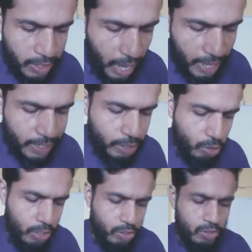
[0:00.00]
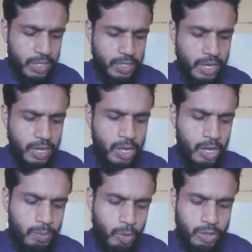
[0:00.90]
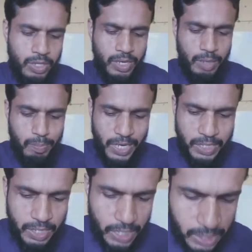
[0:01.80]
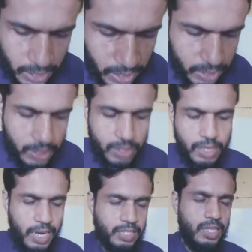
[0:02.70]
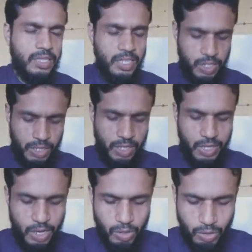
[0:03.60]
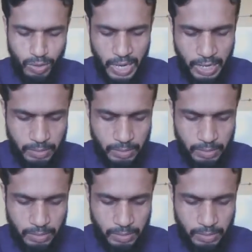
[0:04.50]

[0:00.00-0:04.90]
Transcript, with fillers: আগে দলিতদেরকে মন্দিরের পাশের রাস্তা দিয়ে রাস্তা দিয়ে যেতে দেওয়া হতো না